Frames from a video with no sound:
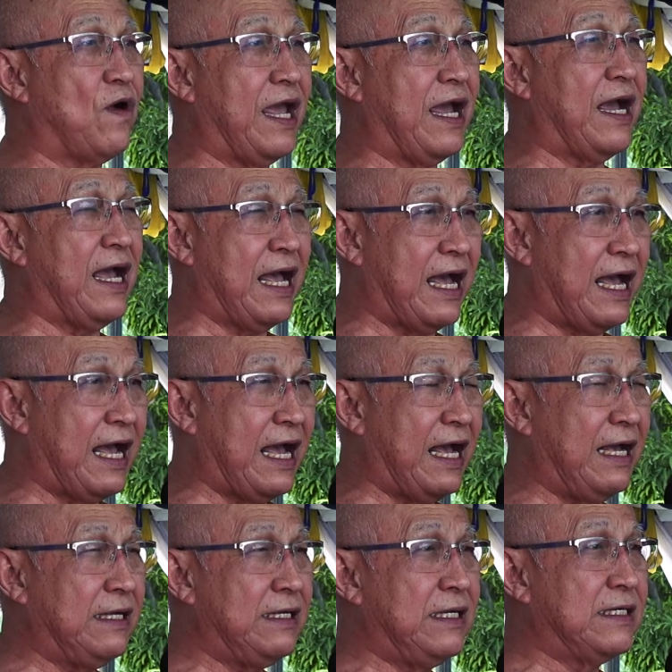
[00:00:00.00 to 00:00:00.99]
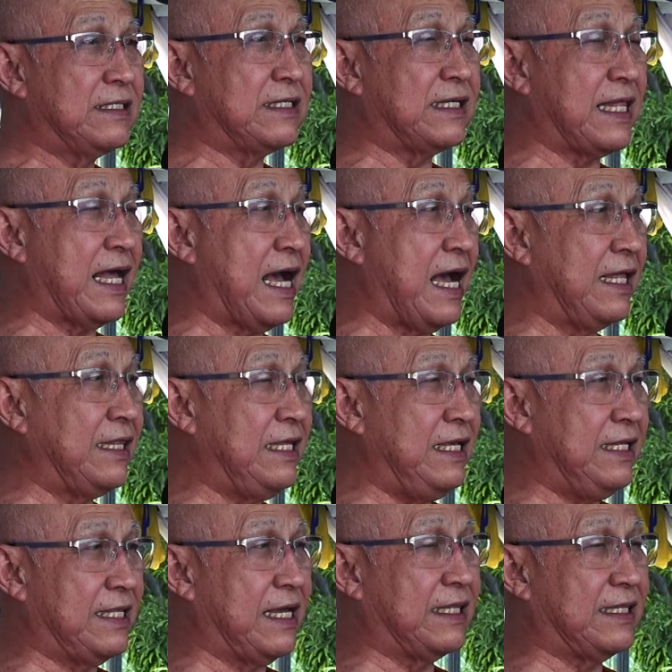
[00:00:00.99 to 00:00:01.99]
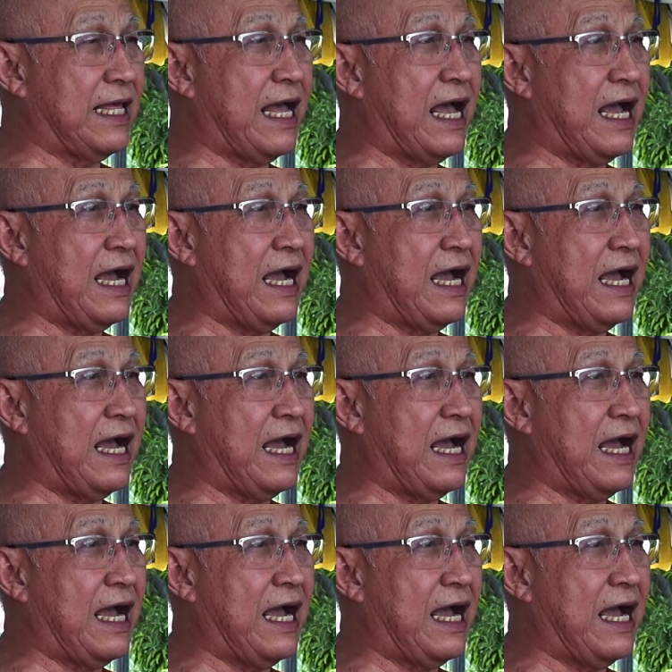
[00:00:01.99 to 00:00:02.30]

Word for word: วงหาสถานที่ต่า